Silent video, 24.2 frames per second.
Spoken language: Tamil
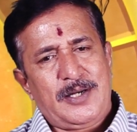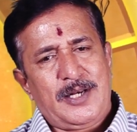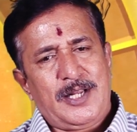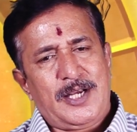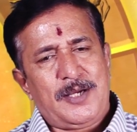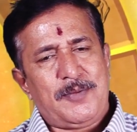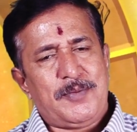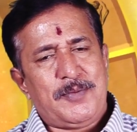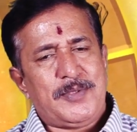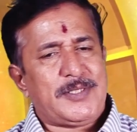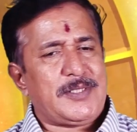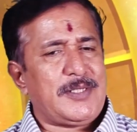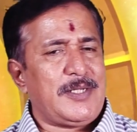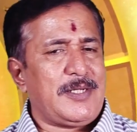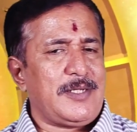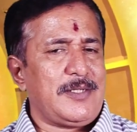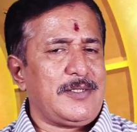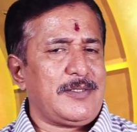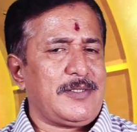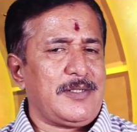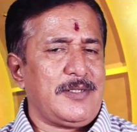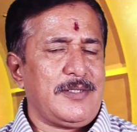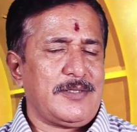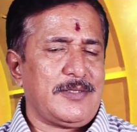
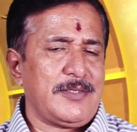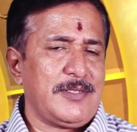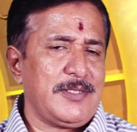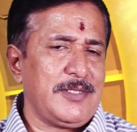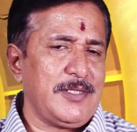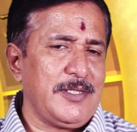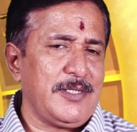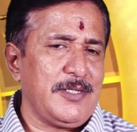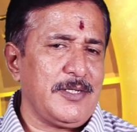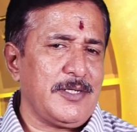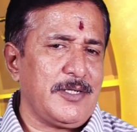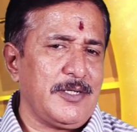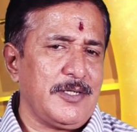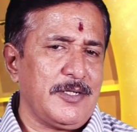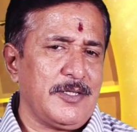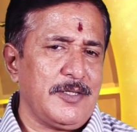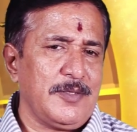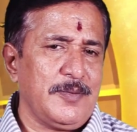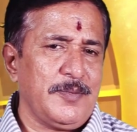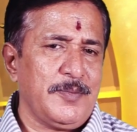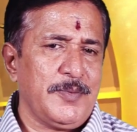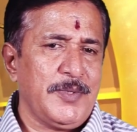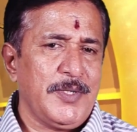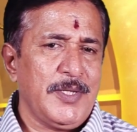லாபஸ்தானத்தில் சனி
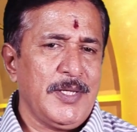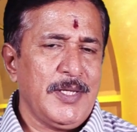இருக்கிறதும்